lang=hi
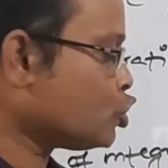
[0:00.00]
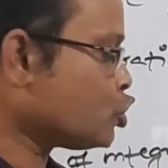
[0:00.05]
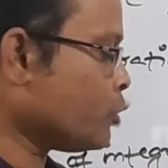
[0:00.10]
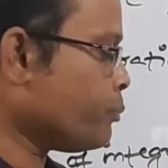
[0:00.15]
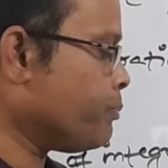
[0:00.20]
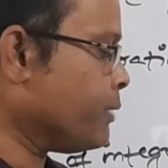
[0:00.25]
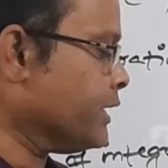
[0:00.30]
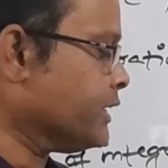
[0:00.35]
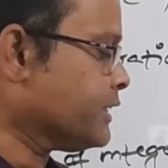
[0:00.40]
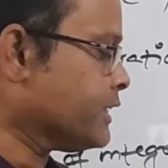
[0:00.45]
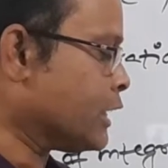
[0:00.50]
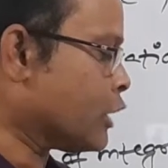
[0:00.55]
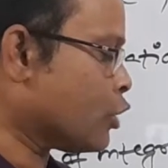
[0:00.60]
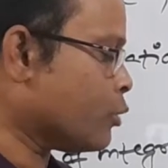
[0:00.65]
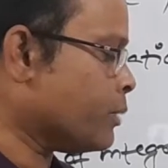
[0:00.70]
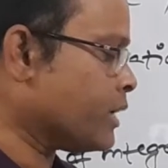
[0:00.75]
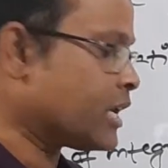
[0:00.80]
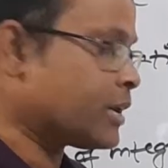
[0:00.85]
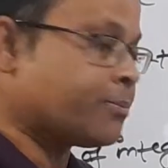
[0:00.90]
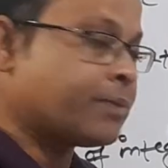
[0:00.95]
तो फिर
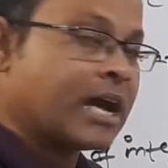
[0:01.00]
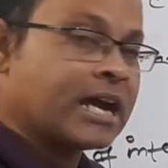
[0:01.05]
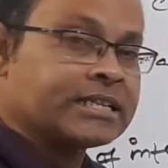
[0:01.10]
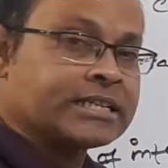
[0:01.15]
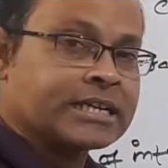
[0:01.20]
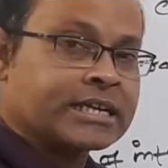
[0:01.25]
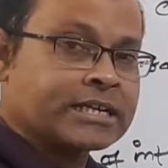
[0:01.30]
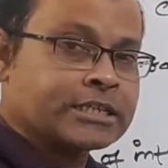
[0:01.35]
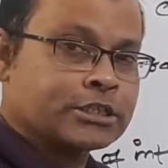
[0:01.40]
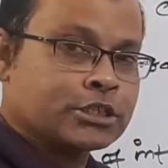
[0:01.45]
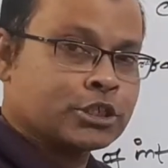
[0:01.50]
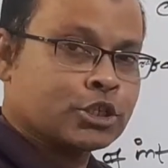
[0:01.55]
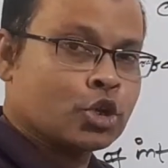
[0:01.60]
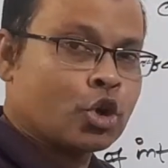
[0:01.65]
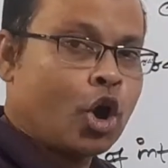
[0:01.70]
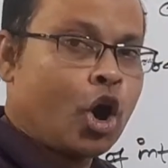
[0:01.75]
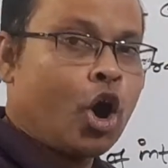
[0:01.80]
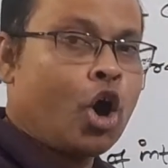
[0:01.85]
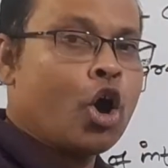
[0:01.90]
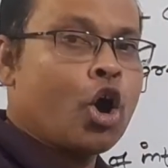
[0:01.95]
डिनोमेटर में आ जाएगा
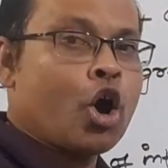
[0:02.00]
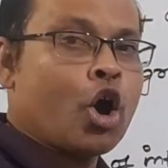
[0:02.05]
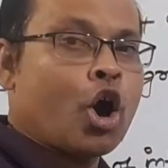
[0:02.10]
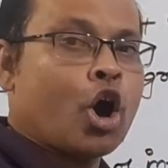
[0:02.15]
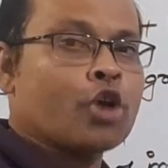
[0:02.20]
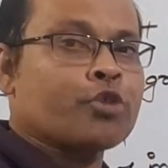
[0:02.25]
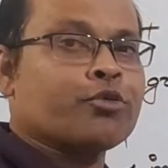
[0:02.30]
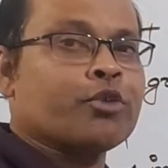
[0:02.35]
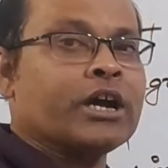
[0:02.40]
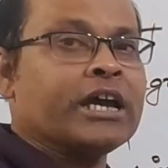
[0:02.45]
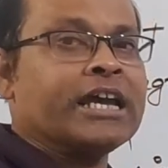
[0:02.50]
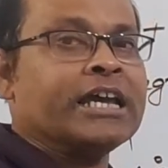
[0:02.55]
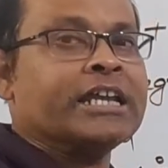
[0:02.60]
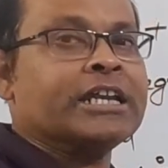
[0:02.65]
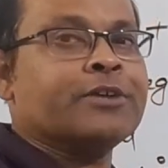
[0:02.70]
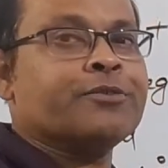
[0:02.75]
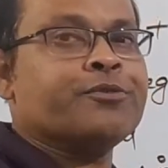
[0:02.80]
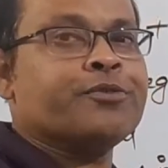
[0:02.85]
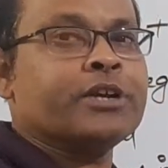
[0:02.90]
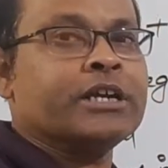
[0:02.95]
ज़ीरो और वो
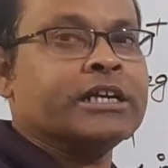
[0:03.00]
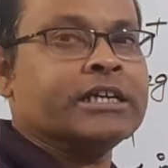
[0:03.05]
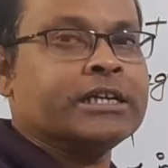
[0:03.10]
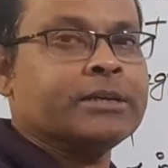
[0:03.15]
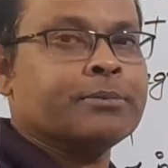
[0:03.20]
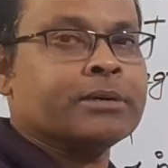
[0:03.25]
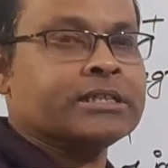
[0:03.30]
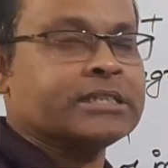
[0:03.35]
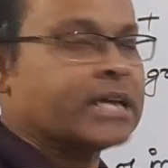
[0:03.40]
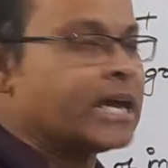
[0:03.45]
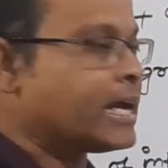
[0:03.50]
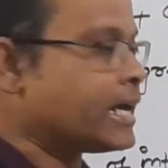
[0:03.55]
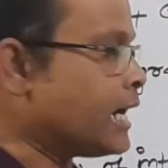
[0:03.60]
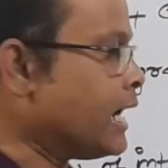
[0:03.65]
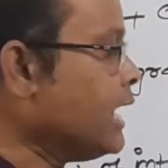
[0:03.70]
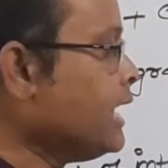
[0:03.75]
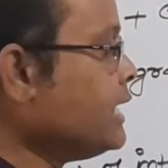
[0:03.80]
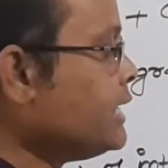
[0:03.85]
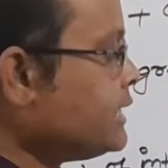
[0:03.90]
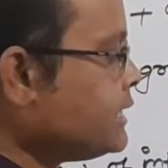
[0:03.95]
इनफिनिटी बन
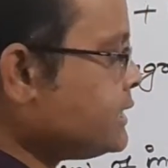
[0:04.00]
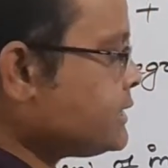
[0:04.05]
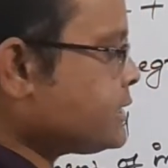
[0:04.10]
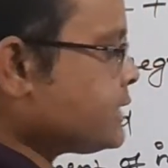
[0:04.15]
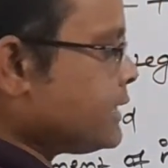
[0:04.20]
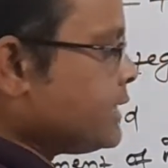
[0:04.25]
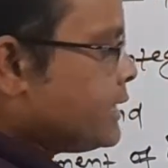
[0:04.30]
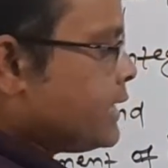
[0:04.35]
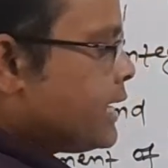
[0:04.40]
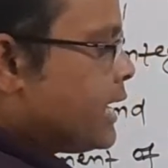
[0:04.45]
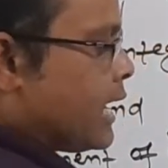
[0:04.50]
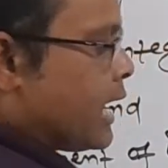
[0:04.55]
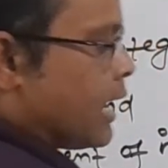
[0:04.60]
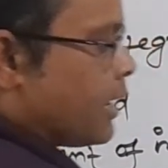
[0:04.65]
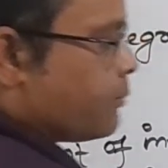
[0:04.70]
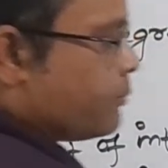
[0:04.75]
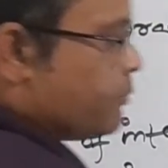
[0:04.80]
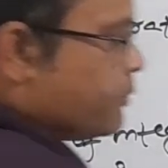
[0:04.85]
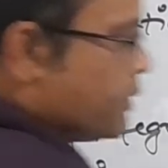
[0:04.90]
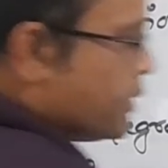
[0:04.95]
जाएगा इसीलिए
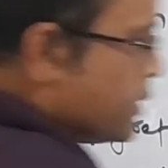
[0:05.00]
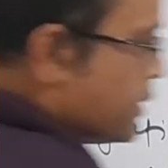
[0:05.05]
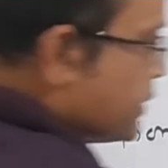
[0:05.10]
हम